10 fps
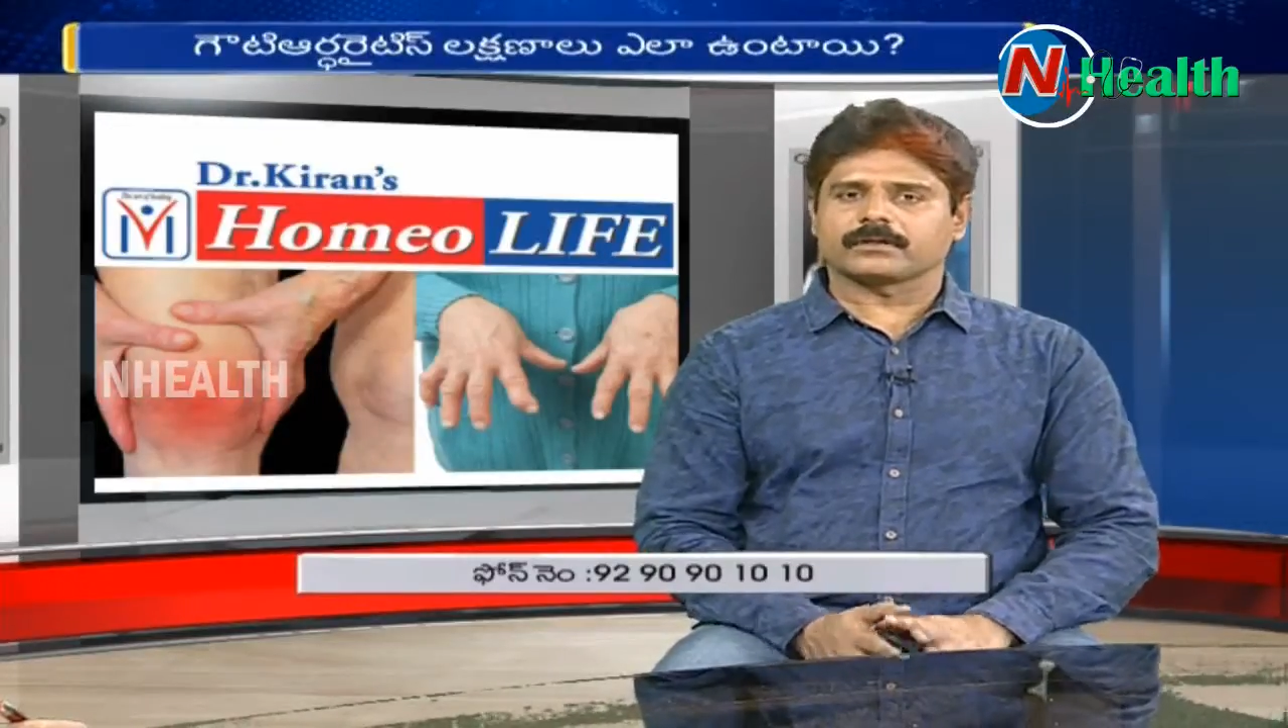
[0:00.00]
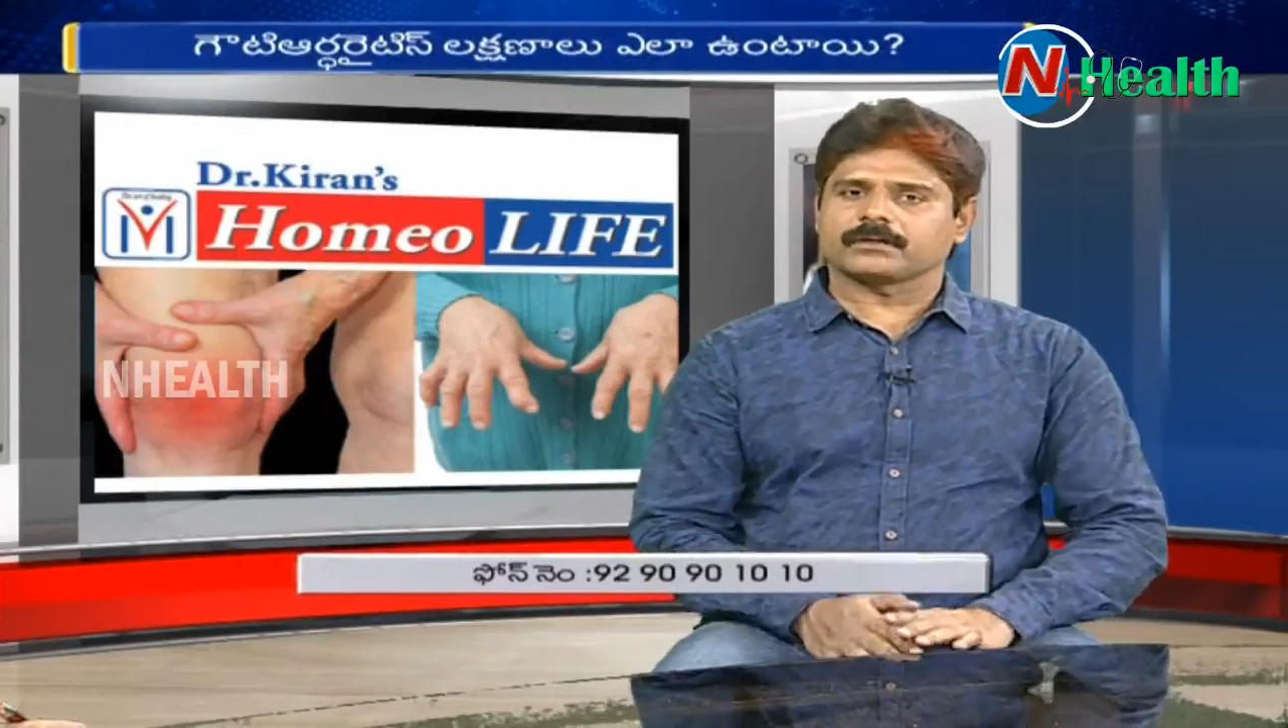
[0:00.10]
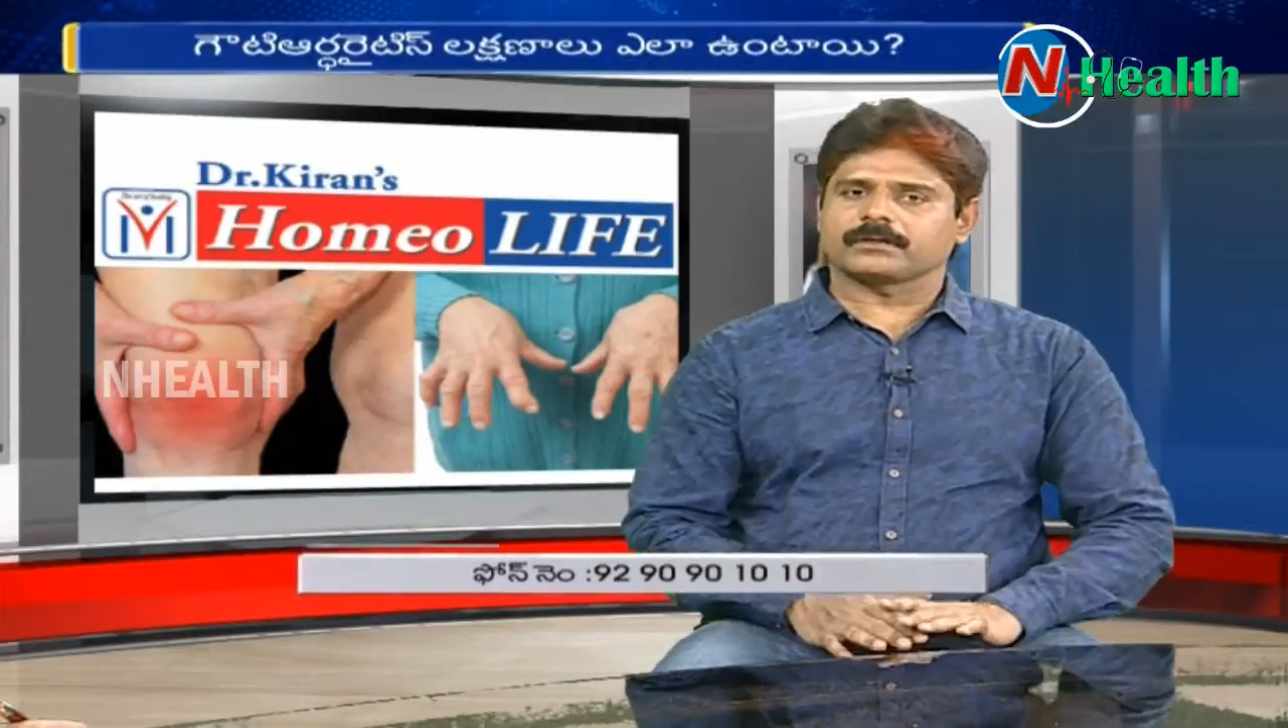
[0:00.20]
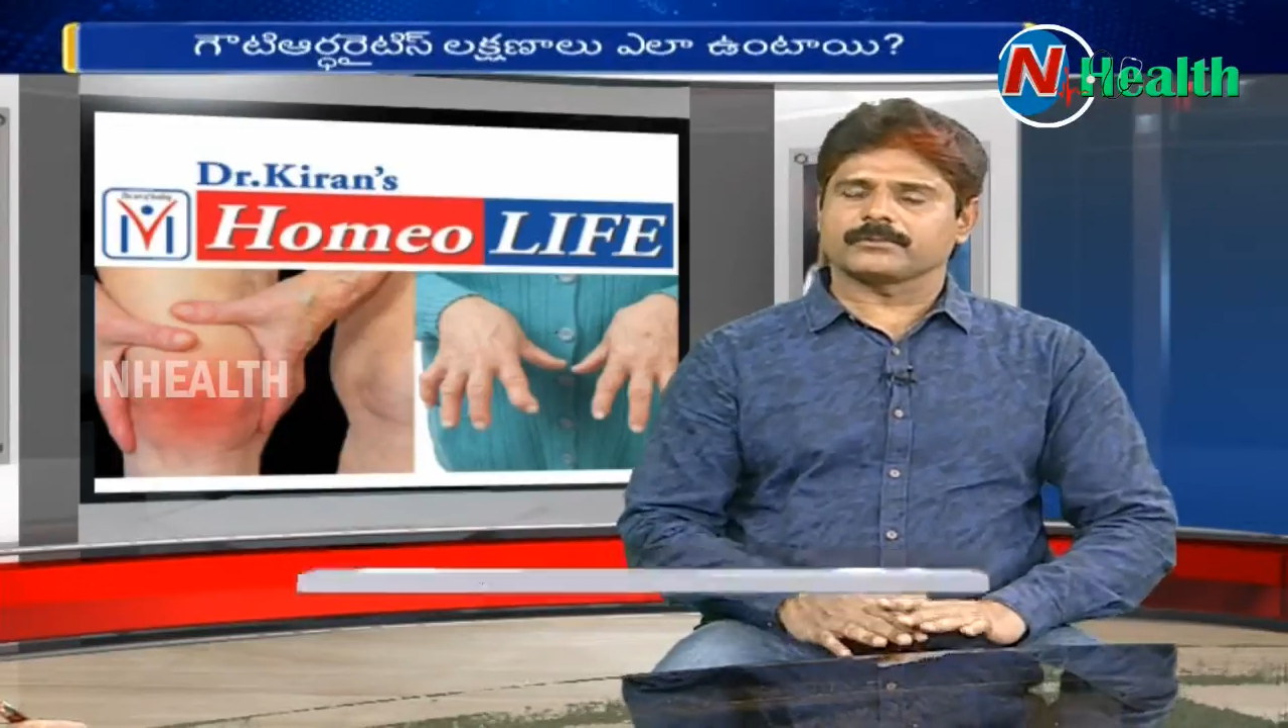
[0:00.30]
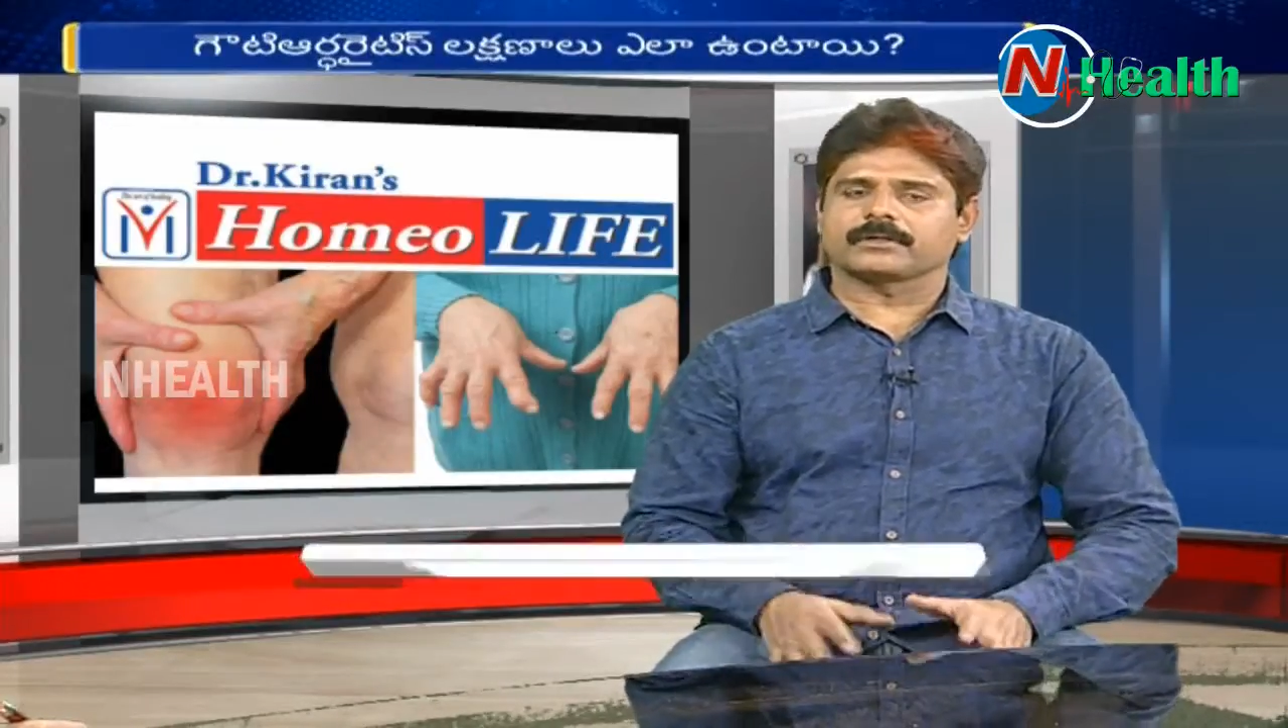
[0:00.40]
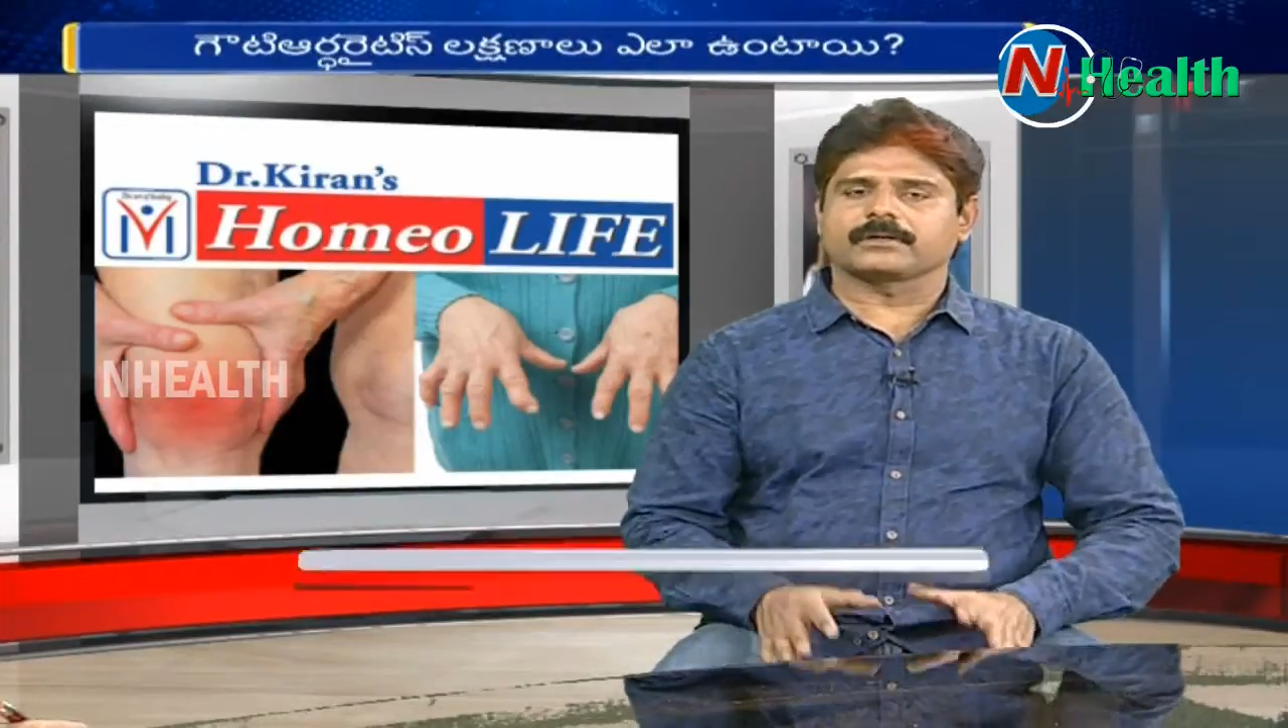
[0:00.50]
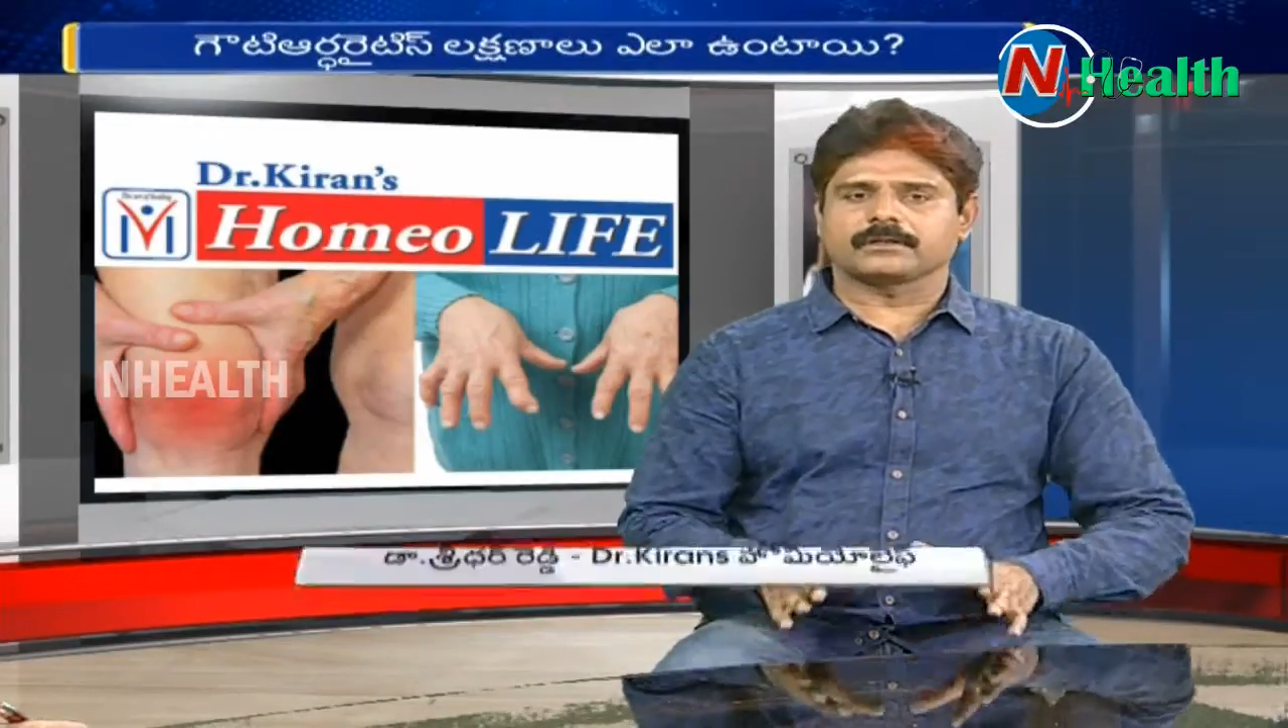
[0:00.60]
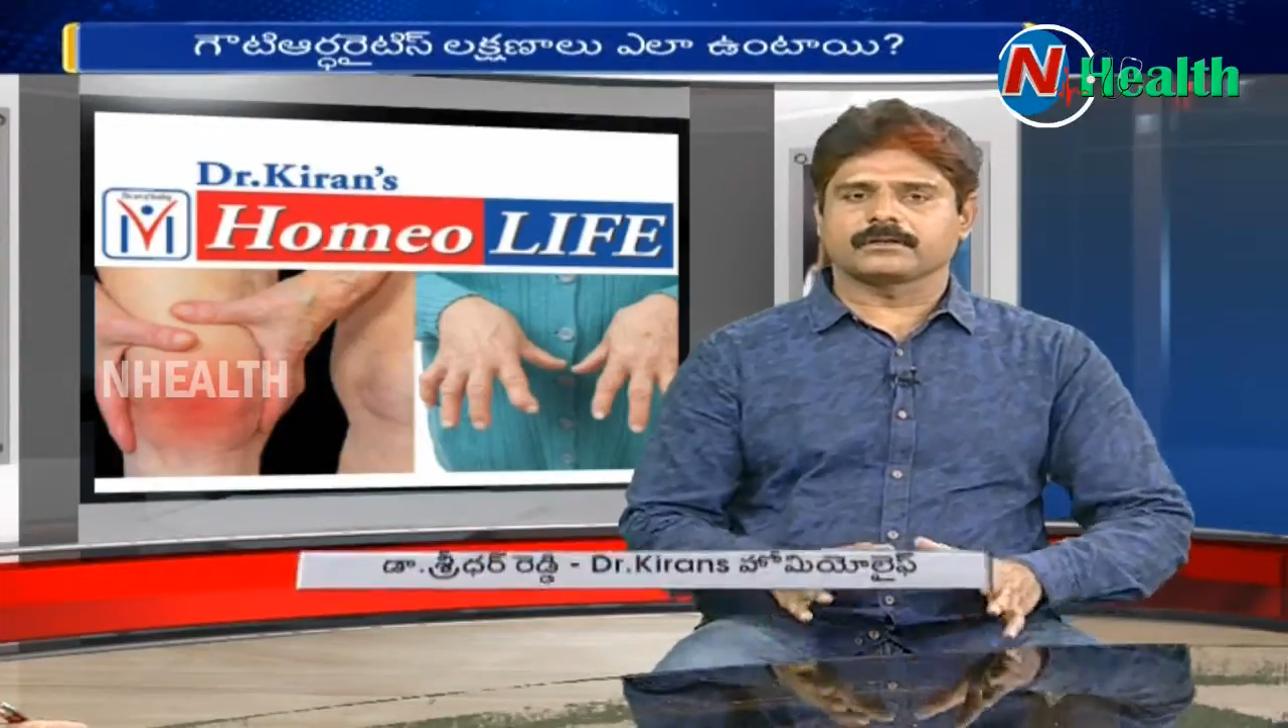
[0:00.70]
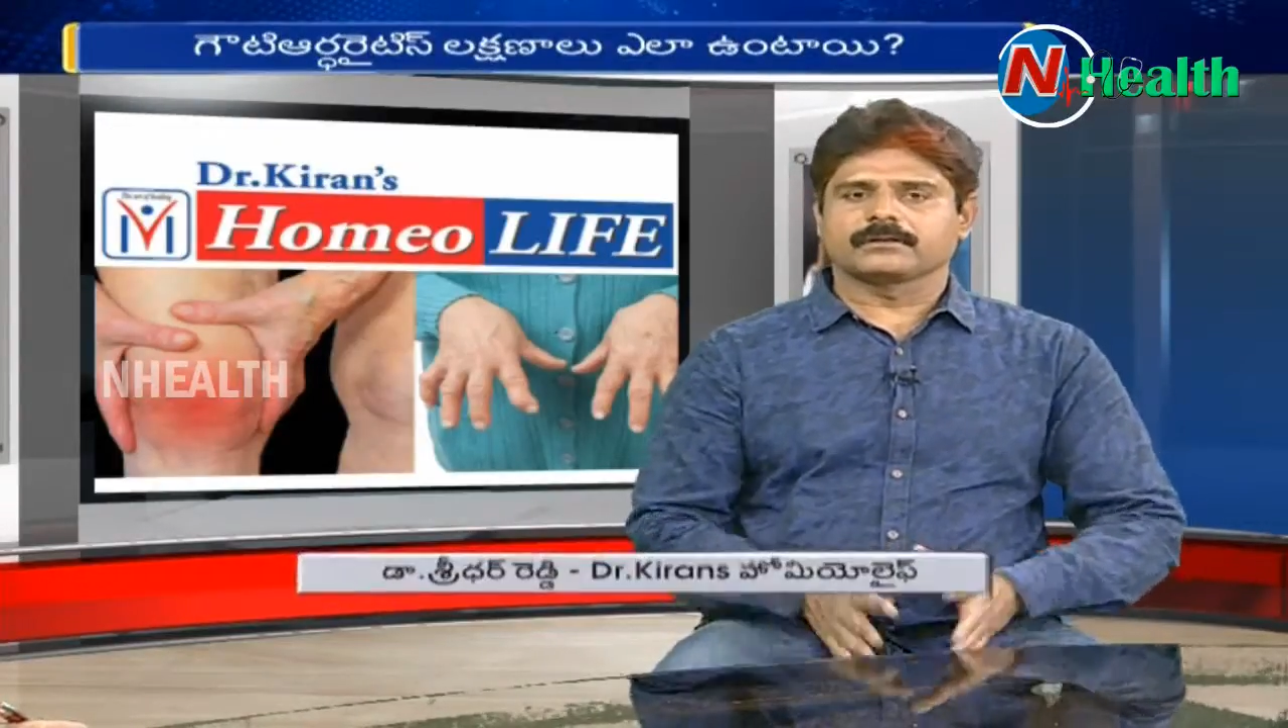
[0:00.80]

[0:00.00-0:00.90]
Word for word: అన్ని మళ్ళీ